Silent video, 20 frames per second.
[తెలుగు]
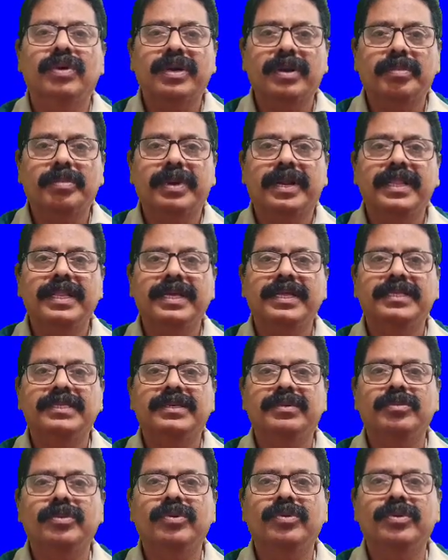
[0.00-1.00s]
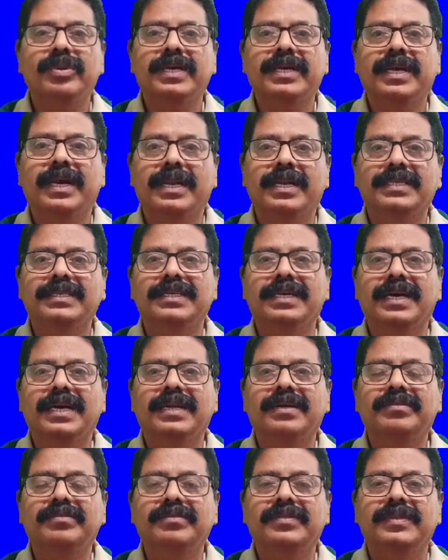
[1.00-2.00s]
ఒక ప్రదేశంలోని
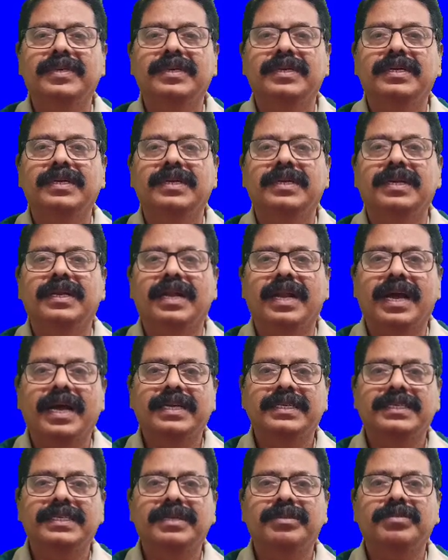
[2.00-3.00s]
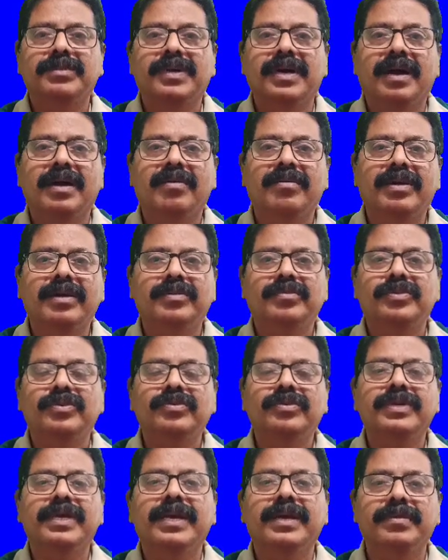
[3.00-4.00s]
కణజాలం నాశనం
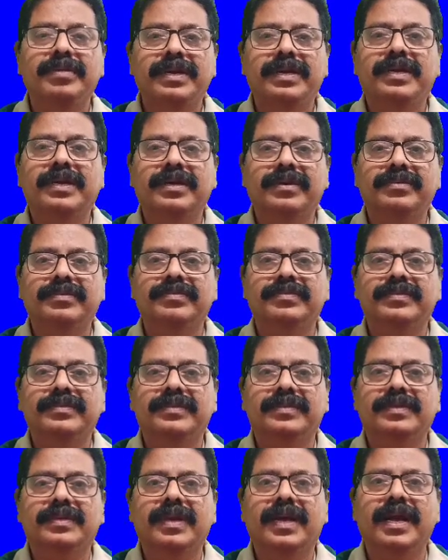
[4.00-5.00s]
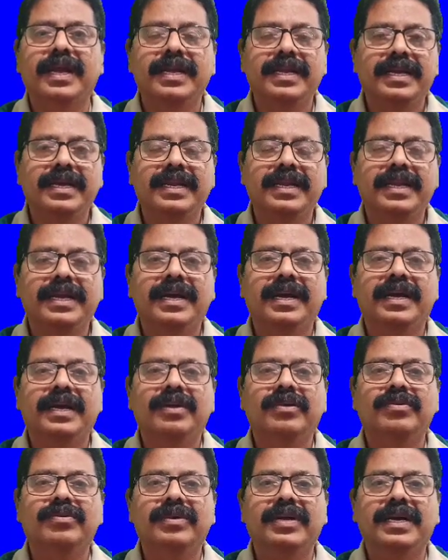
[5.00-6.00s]
కావడంను ఏమంటారు ఆ
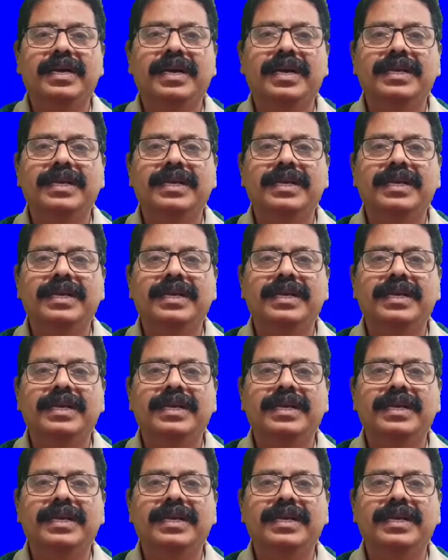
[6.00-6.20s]
ఏరియాలో ఉన్న